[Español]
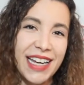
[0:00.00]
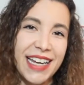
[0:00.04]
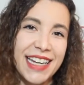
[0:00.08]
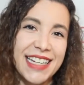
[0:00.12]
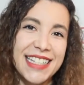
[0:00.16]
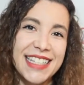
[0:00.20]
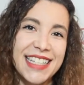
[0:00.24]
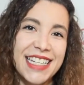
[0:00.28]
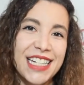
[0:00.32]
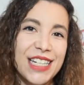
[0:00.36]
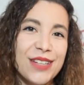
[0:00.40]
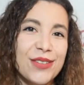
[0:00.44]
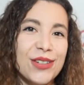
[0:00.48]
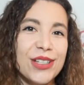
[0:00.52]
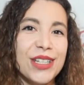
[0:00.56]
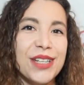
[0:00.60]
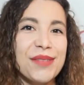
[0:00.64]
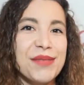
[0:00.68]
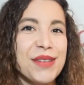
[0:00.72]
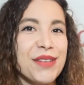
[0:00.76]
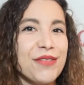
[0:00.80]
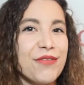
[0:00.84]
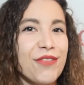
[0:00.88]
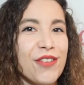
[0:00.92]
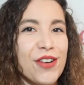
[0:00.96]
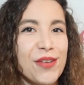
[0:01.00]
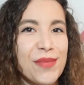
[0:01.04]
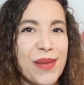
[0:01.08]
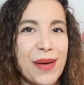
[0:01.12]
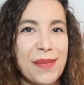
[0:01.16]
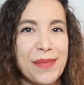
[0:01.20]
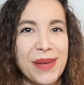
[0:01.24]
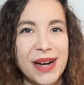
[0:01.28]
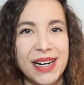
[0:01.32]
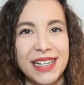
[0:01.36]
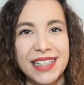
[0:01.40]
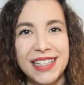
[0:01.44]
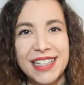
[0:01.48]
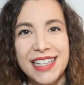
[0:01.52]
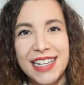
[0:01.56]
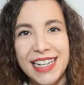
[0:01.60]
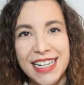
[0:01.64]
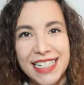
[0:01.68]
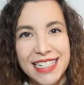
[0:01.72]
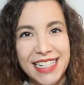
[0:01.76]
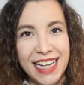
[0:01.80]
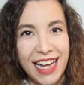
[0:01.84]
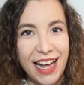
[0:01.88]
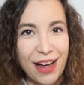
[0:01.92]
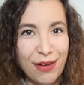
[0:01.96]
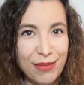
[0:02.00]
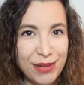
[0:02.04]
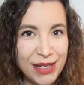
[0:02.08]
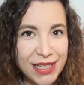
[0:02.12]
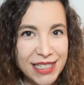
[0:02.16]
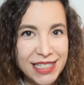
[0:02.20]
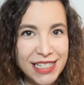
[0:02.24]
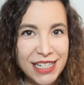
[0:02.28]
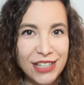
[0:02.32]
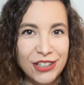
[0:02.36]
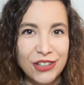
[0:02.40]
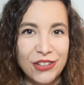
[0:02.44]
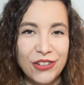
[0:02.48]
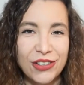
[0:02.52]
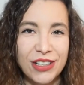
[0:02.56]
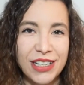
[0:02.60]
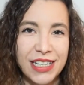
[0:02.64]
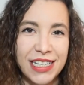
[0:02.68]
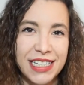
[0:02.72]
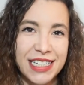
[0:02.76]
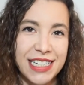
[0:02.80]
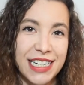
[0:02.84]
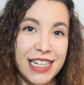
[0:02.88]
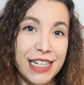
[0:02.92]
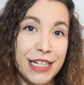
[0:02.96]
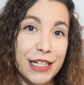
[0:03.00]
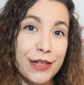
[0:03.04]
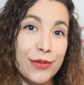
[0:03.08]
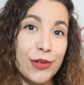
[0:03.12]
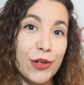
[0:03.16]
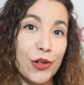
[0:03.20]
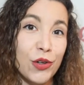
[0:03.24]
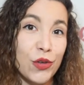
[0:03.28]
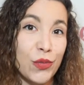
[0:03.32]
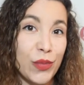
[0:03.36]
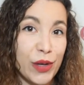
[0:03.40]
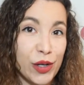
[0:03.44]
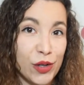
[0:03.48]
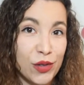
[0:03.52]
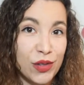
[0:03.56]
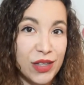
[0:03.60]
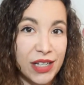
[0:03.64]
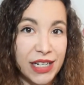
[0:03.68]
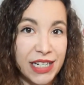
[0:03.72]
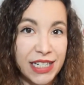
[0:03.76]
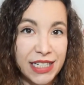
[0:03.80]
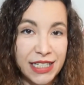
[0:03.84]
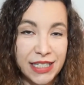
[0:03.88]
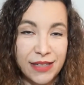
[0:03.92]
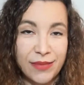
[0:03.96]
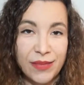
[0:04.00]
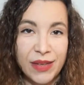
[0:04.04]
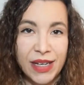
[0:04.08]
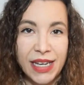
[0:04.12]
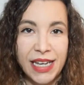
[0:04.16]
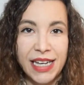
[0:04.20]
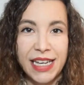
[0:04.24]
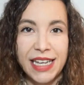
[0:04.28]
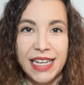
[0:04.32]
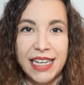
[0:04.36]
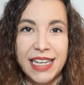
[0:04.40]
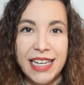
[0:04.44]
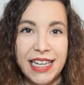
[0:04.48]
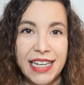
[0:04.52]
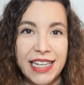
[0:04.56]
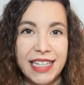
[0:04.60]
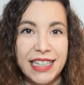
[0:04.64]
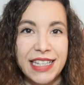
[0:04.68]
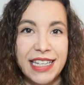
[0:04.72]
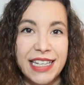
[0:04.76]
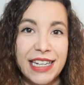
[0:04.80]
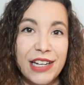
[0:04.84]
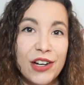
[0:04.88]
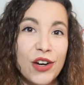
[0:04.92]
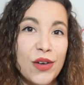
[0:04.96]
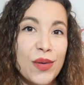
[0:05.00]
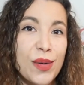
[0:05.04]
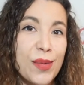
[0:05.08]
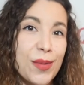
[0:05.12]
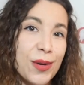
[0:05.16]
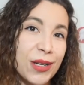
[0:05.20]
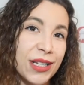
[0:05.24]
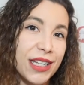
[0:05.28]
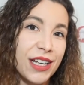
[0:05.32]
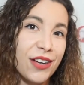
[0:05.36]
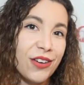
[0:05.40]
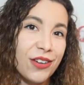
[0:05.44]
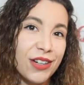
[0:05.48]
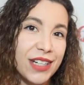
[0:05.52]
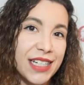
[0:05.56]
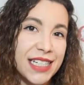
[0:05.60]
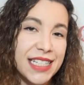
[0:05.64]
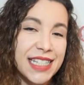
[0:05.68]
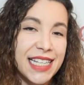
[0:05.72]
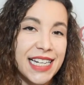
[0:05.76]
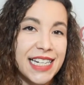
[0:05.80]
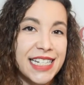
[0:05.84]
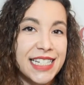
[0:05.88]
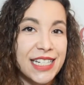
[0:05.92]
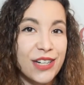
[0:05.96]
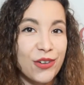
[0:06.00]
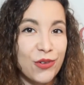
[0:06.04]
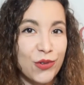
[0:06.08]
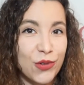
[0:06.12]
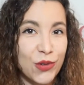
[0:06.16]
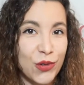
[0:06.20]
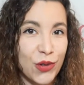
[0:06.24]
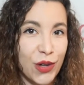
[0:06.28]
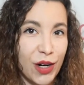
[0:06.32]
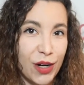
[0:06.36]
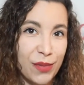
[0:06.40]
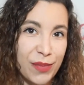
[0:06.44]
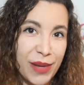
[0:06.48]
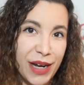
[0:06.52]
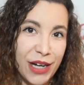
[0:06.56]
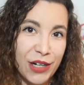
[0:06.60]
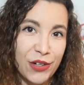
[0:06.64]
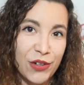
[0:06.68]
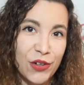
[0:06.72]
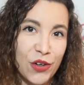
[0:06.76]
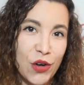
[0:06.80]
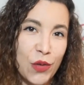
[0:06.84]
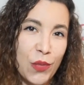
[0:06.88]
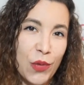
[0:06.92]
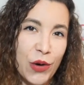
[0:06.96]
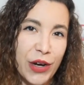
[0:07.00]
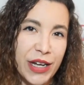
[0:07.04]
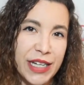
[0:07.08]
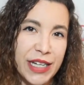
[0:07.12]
Este libro también forma parte de la saga Bridgerton, es el libro número 3, y tiene como protagonista el segundo hermano, como